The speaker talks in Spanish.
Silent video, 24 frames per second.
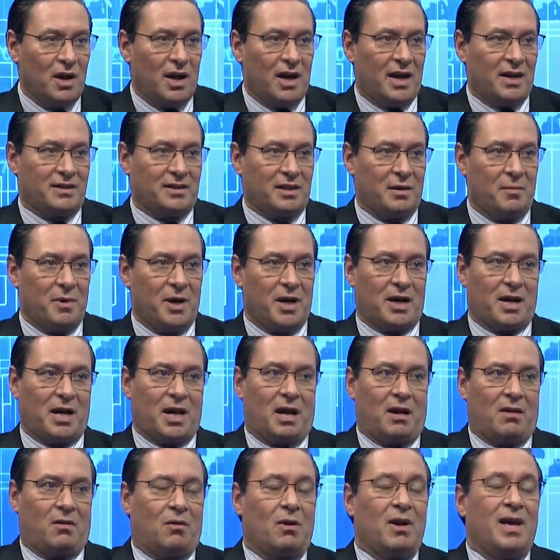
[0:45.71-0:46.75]
a ese
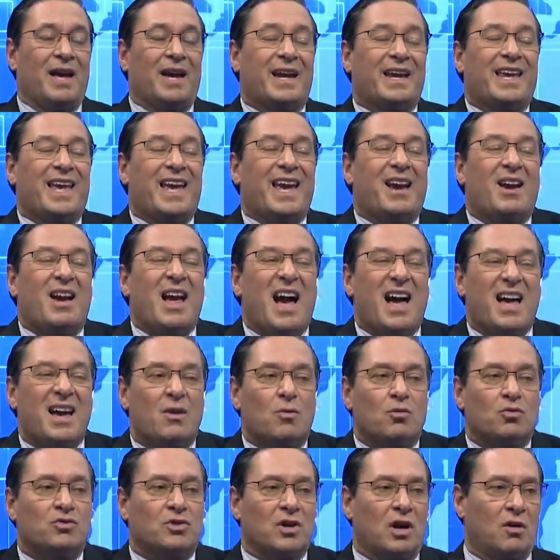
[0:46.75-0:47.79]
mercado. ¿Qué has
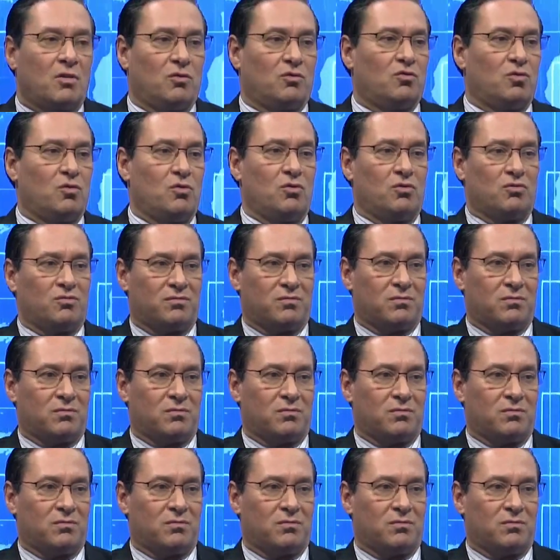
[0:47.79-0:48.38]
escuchado tú?